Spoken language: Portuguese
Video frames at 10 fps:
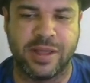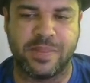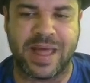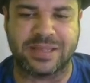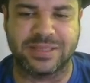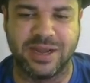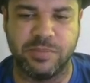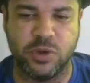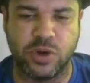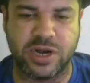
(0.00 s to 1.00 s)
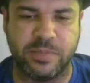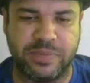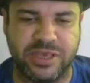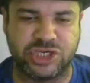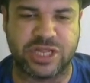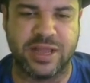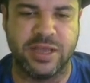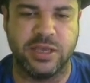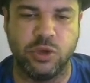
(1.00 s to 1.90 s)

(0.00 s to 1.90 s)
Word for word: Natan, meio-campista